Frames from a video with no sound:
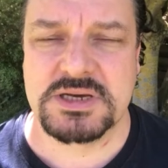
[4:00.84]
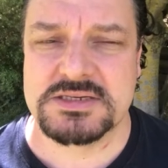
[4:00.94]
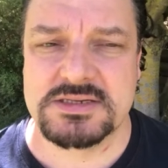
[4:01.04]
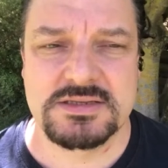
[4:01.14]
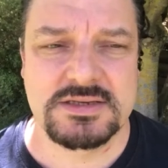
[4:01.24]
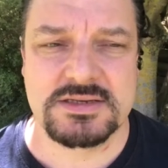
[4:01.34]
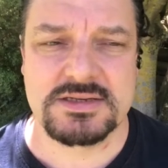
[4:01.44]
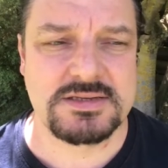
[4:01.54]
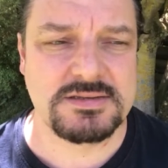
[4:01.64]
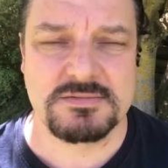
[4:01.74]
Es ist
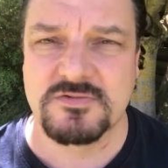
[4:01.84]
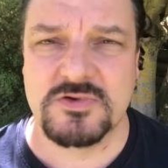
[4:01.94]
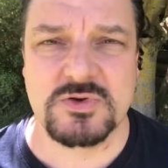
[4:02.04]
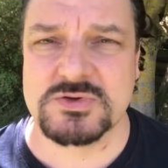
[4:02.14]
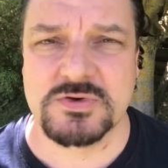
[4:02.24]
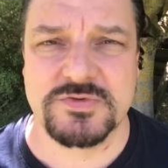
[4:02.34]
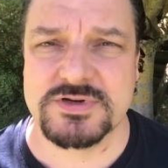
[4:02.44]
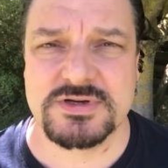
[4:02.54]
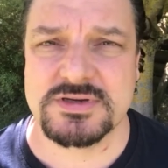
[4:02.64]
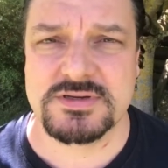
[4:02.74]
nichts
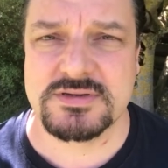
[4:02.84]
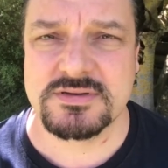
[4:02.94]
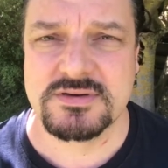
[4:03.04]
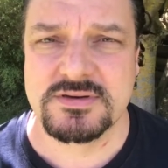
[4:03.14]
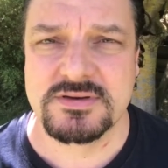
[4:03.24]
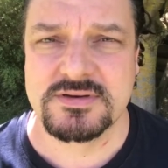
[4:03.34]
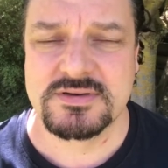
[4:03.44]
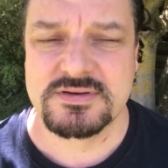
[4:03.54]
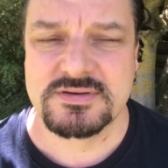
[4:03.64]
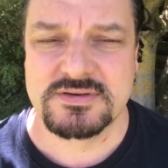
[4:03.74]
Philosophisches.
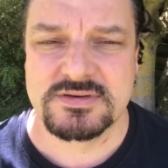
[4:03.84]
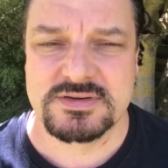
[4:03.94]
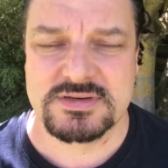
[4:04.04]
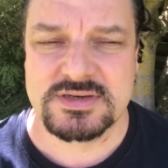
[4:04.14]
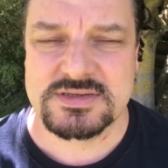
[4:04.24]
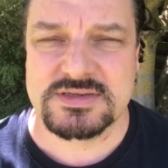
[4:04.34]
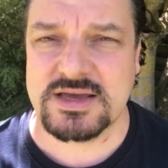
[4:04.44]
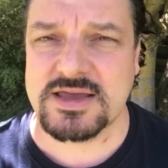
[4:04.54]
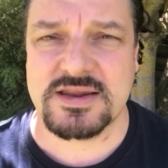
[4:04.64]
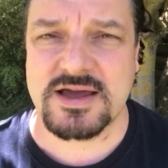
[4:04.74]
Es
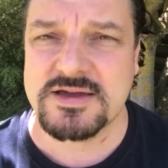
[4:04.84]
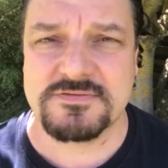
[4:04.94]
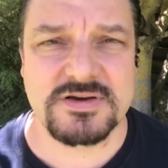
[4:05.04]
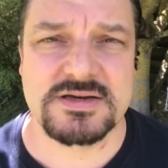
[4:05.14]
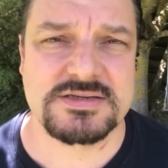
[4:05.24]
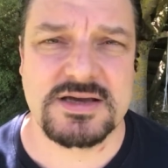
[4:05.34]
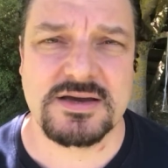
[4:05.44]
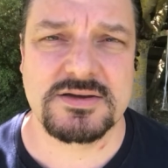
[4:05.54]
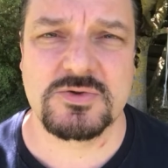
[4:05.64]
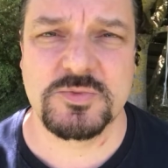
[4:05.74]
ist eine einfache
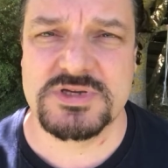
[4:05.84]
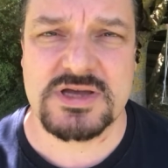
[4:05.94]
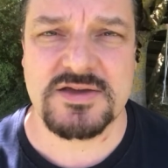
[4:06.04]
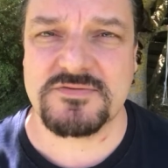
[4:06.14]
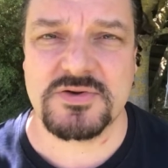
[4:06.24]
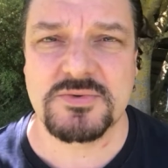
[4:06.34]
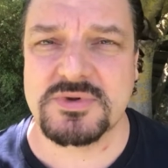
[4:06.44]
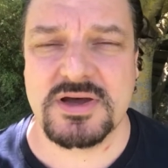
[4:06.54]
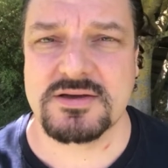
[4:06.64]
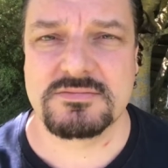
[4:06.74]
Sache. Du bist einfach nur
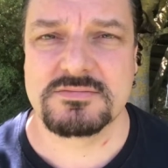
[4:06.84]
da.